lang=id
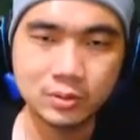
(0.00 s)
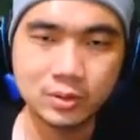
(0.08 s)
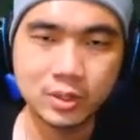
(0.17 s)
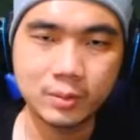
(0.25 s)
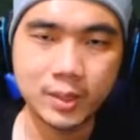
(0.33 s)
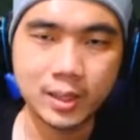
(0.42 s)

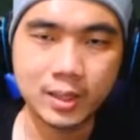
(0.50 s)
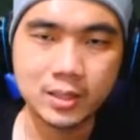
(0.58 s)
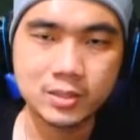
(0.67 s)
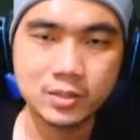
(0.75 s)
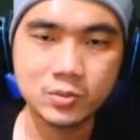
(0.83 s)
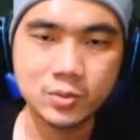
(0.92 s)
Terima
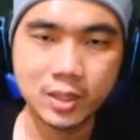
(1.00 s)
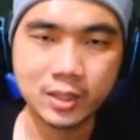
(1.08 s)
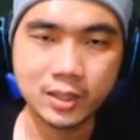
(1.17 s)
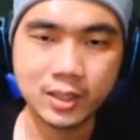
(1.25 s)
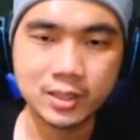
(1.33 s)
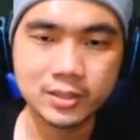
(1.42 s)
kasih sudah
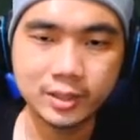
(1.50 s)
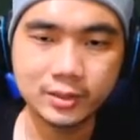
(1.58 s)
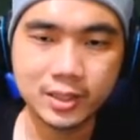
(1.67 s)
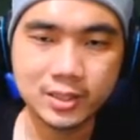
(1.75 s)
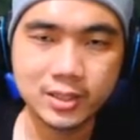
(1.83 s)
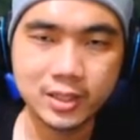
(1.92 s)
dikasih
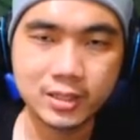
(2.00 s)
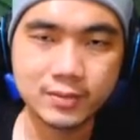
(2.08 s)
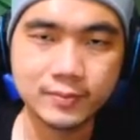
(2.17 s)
tas ya.